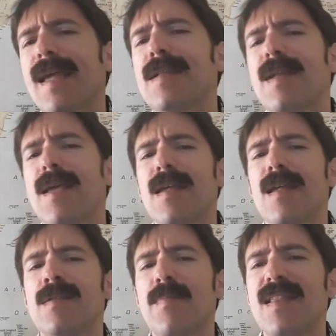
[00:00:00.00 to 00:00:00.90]
se,
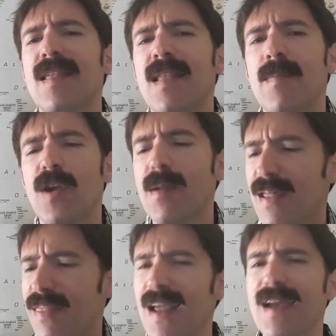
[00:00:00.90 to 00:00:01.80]
pretende poner para
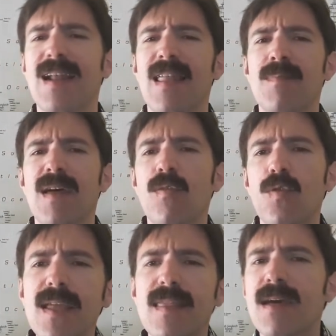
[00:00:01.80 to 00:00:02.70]
hacer la calada más
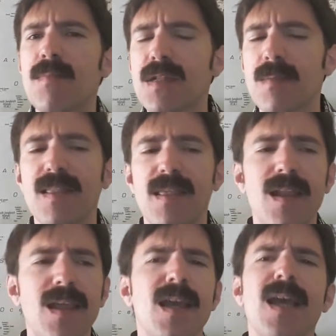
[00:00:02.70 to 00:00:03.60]
durita, más
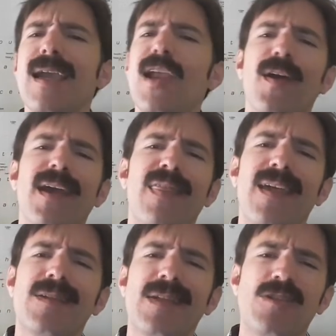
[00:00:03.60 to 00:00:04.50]
MTL, y lo que
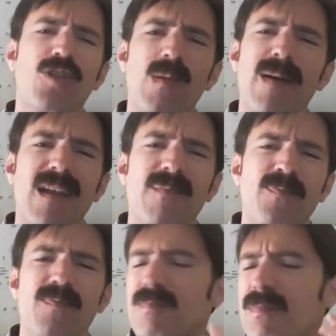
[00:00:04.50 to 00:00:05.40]
hace es estorbar.
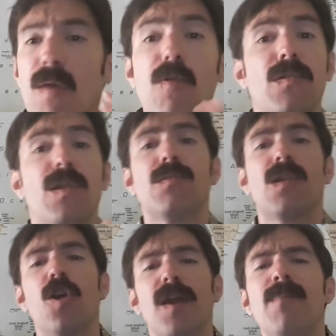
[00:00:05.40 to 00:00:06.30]
Mm, bueno, si, si
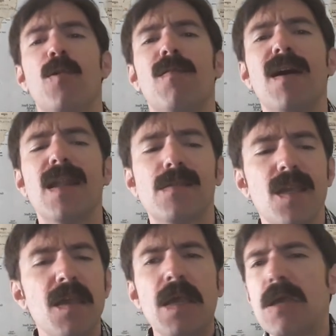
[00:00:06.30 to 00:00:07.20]
lo queréis probar
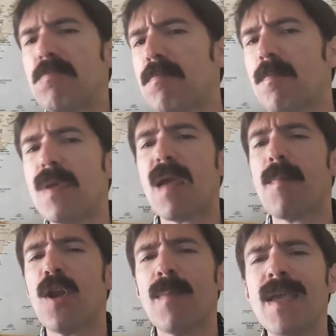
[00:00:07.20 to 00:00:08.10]
así, bien,
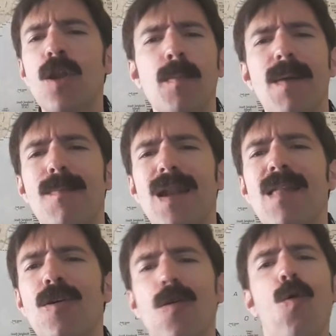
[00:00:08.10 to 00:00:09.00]
pero a mí no me han
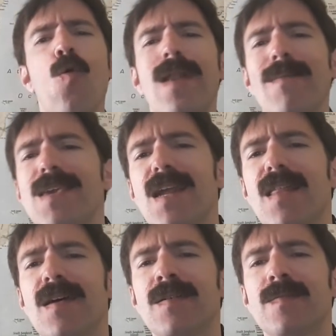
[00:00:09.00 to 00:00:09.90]
valido una
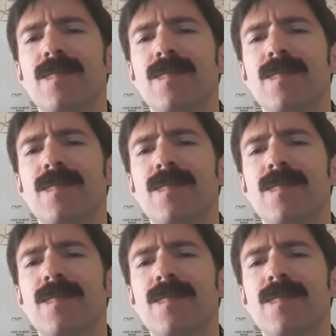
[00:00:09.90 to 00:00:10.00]
mierda.